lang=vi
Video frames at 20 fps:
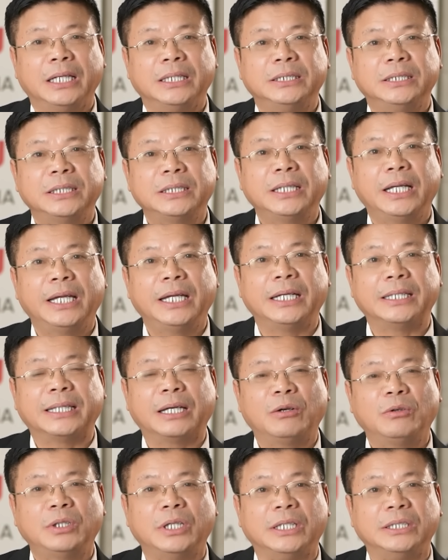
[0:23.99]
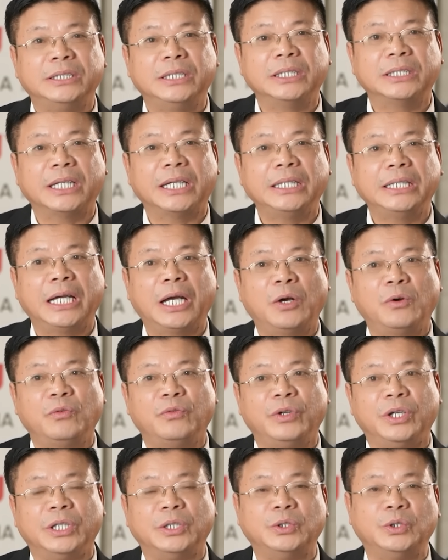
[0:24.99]
Trước đây người ta có thể chia tay nhau
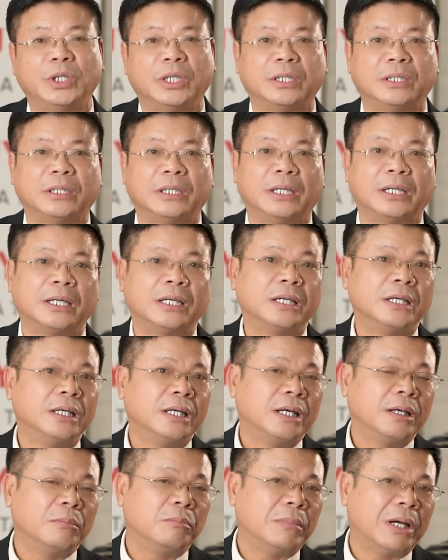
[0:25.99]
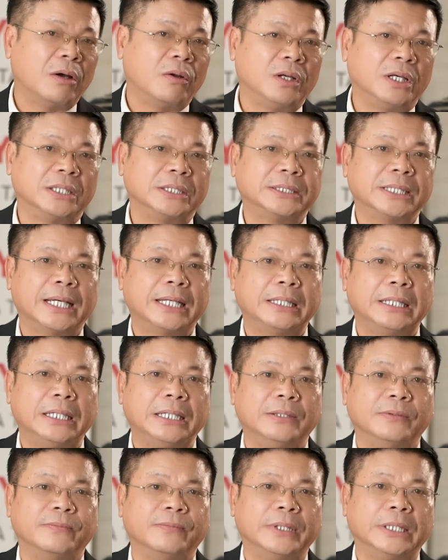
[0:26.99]
vì chuyện là bạo lực gia
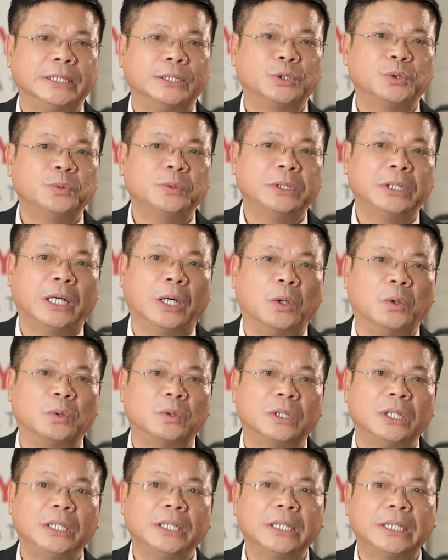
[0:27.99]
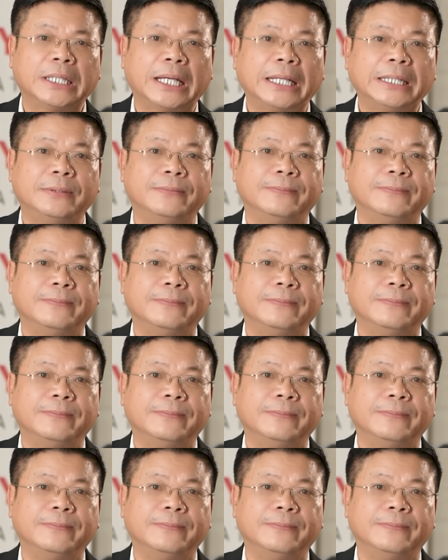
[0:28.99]
đình, vì xung khẩu tính cách,